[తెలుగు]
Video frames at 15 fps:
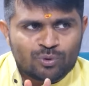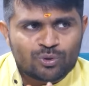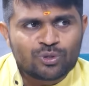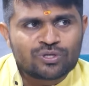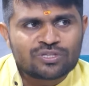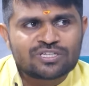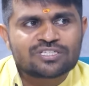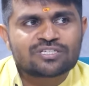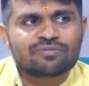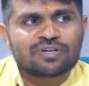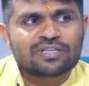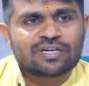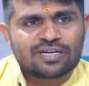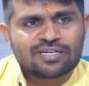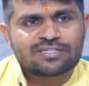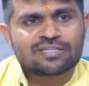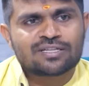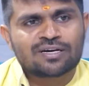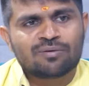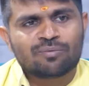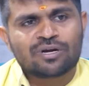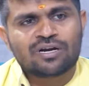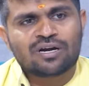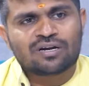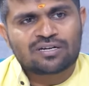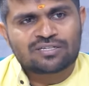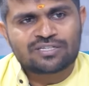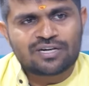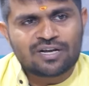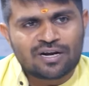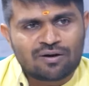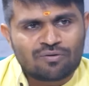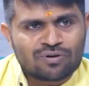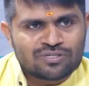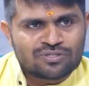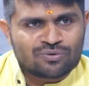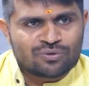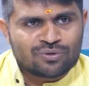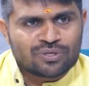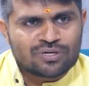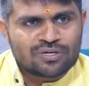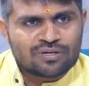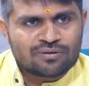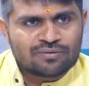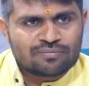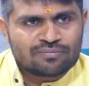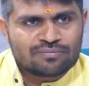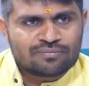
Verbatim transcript: ముందుకు తీసుకువెళ్తే ఖచ్చితంగా మనీ అట్రాక్ట్ చేయడానికి అవకాశం ఉంటుందంటారు